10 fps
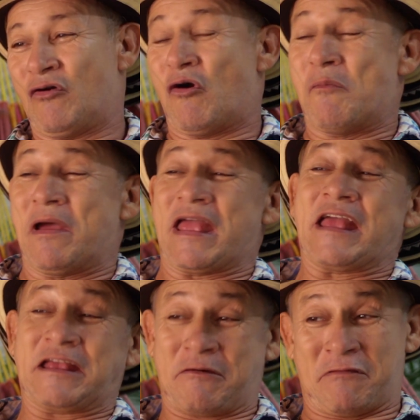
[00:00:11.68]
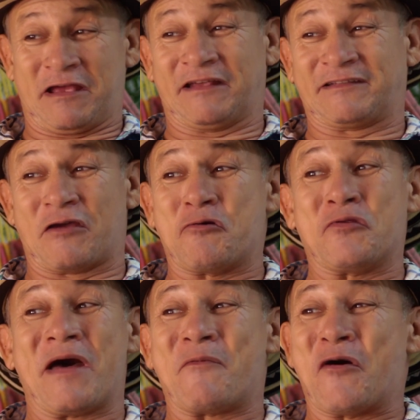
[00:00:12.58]
Hombre, y hay que ver que esa es
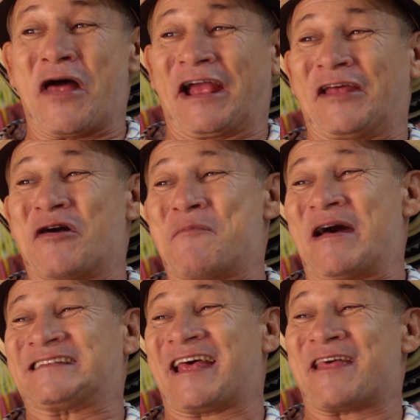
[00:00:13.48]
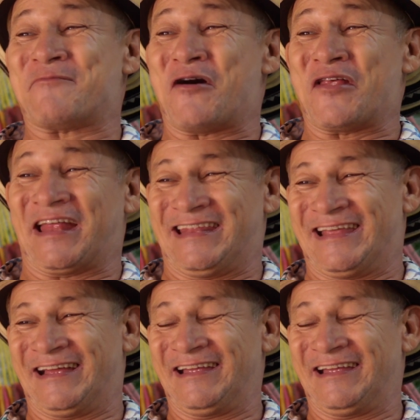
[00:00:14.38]
una moda que no pasa de moda, ¿verdad?